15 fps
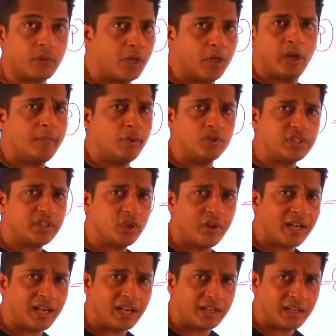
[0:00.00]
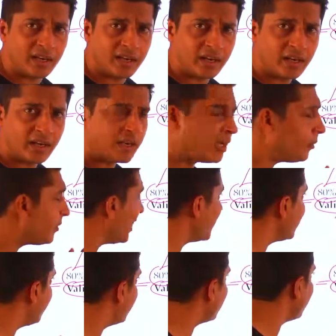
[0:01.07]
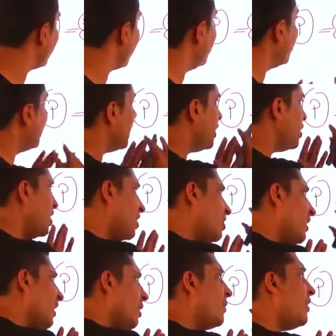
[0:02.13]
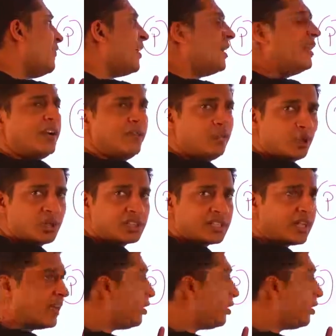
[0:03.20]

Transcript: हमें उससे कोई लेना देना नहीं है हम क्या समझते हैं जितने भी वैलिड वोट्स है